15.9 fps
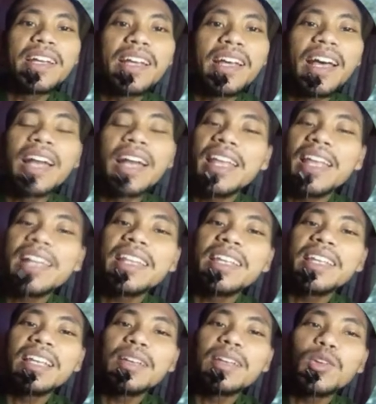
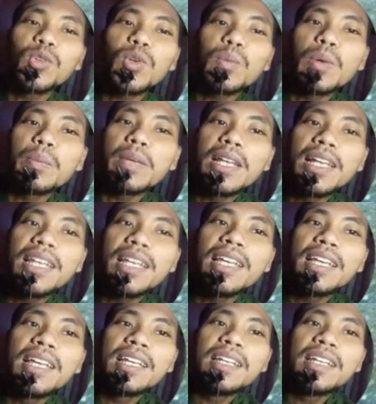Hati-hati untuk memilih